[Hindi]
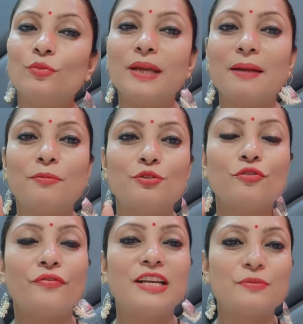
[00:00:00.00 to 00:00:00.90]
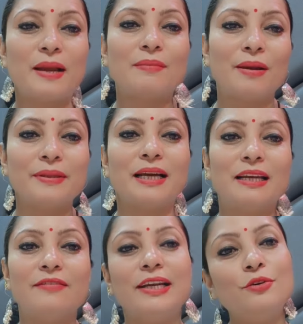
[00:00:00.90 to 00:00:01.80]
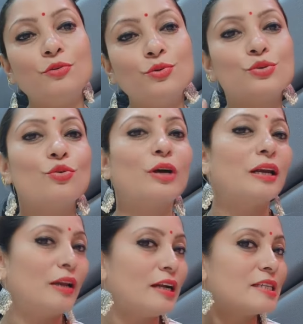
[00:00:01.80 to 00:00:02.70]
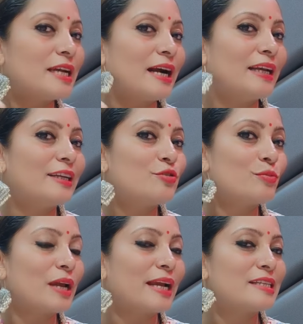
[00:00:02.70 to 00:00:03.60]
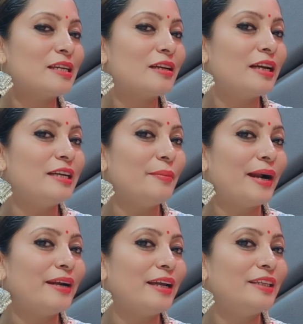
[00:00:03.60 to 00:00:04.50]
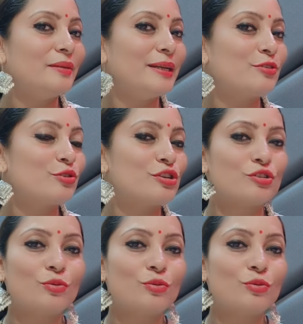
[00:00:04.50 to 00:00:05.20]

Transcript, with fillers: तो भी आपको जो फेस पैक मैं बताने वाली हूँ उसको कर लेना अच्छा ये कान के झुमके कैसे लग रहे हैं डिमांड आ रही थी मैंने सोचा